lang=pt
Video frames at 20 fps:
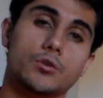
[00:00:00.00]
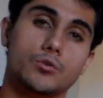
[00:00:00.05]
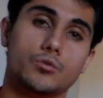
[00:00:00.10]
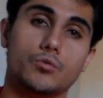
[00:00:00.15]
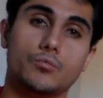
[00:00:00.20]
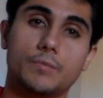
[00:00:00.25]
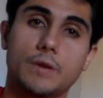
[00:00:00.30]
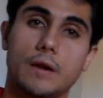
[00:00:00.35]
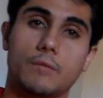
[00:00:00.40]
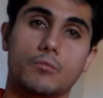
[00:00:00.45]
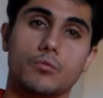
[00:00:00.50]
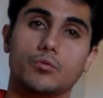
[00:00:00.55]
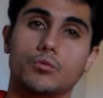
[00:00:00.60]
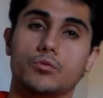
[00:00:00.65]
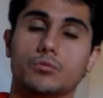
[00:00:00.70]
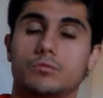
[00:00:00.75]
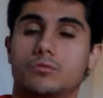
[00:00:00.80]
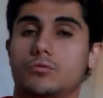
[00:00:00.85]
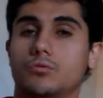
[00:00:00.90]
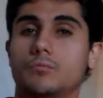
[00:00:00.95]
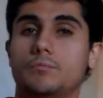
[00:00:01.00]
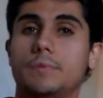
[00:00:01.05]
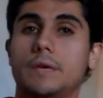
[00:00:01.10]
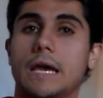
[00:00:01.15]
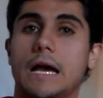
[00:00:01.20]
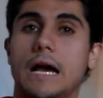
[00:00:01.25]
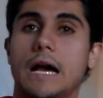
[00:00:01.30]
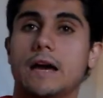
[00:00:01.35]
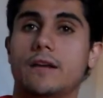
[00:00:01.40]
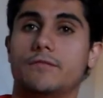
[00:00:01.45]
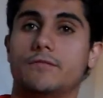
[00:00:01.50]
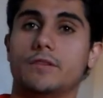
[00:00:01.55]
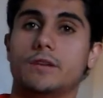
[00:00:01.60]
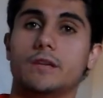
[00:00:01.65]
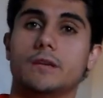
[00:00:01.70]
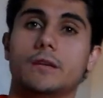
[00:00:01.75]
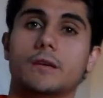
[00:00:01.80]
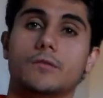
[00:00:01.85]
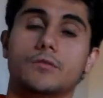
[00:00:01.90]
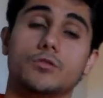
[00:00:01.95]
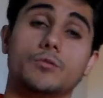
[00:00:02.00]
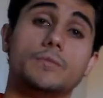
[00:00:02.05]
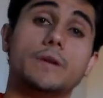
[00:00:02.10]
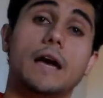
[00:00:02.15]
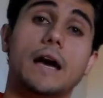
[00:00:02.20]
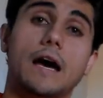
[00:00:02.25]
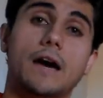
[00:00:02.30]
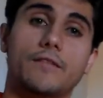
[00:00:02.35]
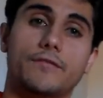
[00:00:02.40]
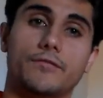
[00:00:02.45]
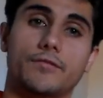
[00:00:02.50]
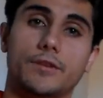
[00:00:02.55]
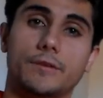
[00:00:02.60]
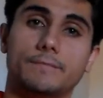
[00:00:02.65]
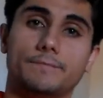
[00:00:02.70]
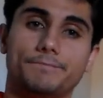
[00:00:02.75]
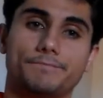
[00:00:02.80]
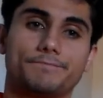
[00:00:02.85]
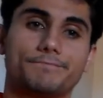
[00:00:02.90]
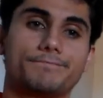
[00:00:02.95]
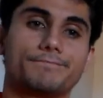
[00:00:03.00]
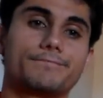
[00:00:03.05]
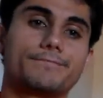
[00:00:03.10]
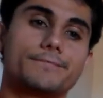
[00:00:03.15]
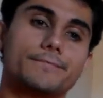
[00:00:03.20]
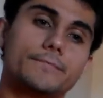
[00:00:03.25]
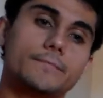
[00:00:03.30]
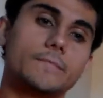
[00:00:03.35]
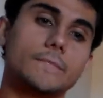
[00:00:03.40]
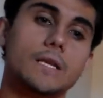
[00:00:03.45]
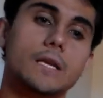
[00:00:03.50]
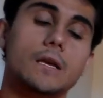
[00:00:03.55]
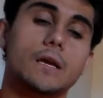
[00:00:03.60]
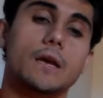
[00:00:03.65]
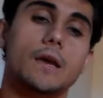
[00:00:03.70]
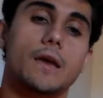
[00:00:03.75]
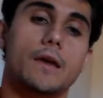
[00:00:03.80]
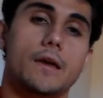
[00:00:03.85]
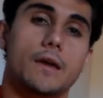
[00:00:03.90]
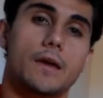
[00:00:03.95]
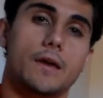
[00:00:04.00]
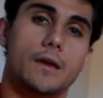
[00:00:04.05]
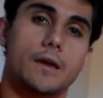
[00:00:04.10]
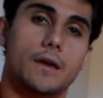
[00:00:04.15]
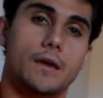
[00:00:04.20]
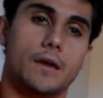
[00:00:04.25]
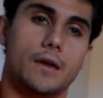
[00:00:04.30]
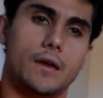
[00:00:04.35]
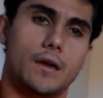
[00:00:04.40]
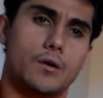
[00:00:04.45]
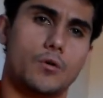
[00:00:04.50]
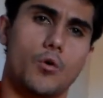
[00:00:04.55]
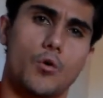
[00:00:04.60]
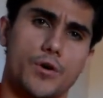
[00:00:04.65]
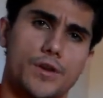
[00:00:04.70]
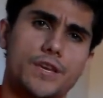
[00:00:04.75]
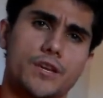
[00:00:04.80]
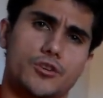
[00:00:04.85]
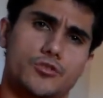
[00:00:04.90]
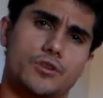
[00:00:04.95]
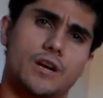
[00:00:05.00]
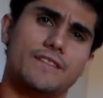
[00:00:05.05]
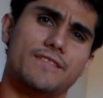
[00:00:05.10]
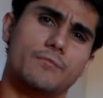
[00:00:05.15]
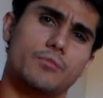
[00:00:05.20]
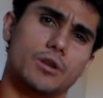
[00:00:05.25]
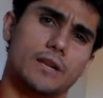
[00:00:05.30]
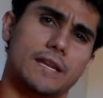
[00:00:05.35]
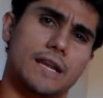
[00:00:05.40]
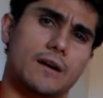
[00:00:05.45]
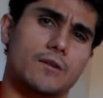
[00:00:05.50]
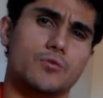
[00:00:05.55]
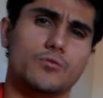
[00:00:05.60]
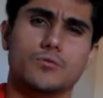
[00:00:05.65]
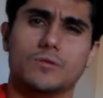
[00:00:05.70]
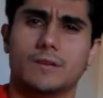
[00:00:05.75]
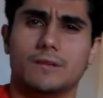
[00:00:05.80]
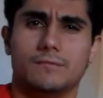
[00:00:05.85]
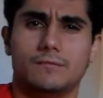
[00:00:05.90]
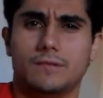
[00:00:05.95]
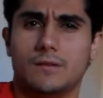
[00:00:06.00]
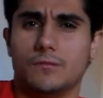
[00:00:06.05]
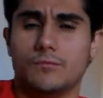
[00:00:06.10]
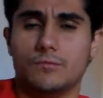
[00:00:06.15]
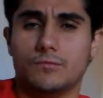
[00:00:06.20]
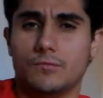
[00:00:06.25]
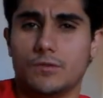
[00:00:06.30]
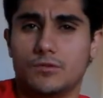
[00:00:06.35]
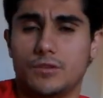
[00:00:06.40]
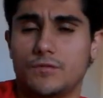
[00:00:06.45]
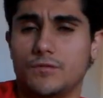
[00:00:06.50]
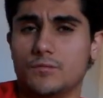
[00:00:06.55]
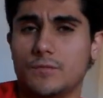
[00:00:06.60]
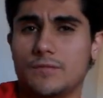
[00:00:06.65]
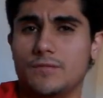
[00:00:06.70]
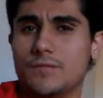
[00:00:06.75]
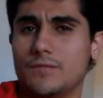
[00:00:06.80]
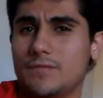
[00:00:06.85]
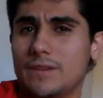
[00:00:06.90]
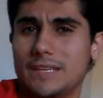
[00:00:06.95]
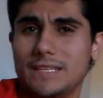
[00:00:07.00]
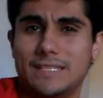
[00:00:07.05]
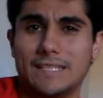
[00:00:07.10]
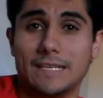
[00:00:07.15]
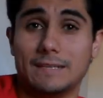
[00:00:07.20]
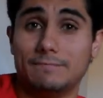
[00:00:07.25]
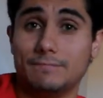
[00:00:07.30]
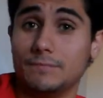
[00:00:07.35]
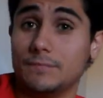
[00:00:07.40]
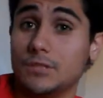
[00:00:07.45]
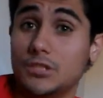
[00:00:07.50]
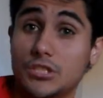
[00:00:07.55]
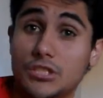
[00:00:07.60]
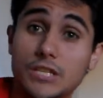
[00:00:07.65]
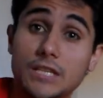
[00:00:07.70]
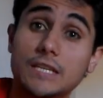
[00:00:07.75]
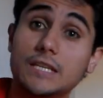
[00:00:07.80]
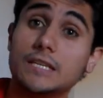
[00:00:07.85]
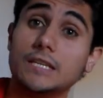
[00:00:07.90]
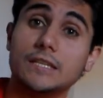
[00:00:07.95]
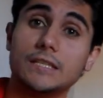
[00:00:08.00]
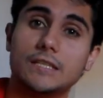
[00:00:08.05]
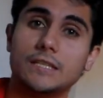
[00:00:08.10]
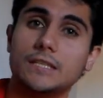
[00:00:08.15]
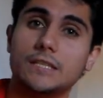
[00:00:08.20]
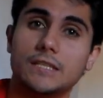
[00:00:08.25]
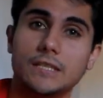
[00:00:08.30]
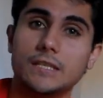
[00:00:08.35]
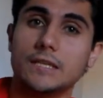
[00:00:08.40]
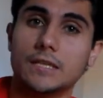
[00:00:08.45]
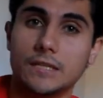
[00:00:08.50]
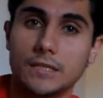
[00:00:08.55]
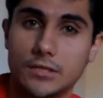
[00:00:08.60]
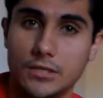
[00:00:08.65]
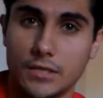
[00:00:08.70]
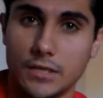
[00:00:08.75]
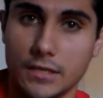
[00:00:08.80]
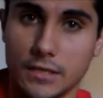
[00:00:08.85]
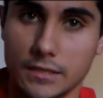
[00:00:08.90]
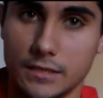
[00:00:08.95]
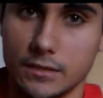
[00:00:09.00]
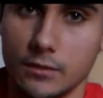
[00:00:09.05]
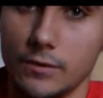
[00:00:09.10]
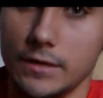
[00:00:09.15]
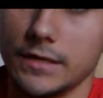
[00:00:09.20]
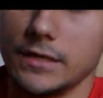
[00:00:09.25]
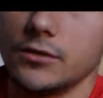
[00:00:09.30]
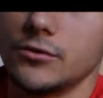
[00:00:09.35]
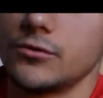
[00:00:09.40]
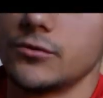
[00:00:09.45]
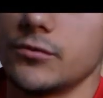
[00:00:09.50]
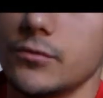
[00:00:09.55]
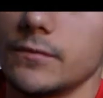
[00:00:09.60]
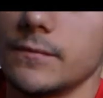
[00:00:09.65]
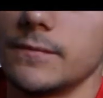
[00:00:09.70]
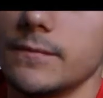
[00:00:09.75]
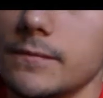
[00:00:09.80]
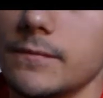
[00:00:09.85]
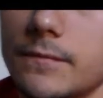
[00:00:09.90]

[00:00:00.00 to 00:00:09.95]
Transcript: Subia muro, subia árvore, subia árvore. É, corria, jogava bola na rua. Então eu tive uma vivência gigante, gigante em relação a isso.